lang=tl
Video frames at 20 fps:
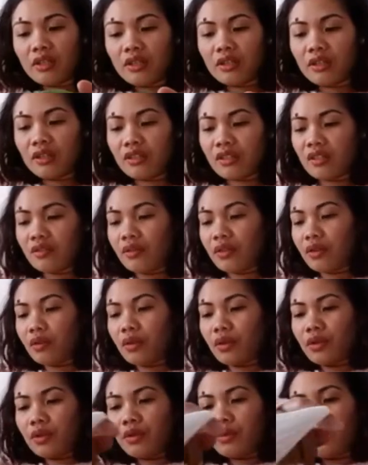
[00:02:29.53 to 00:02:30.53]
uh, ah,
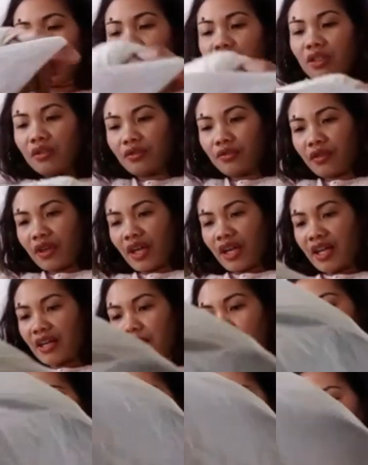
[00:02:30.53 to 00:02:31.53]
7 euro
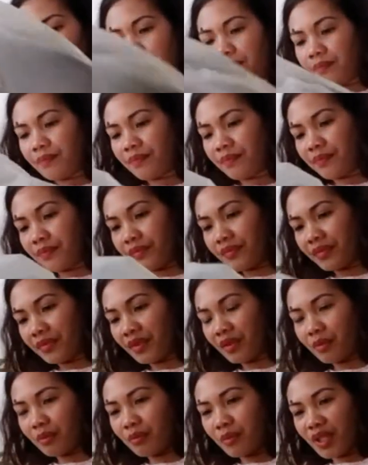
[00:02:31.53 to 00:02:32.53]
85.
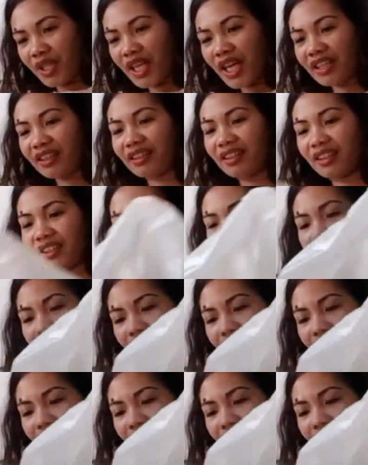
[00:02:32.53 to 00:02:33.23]
Bigat.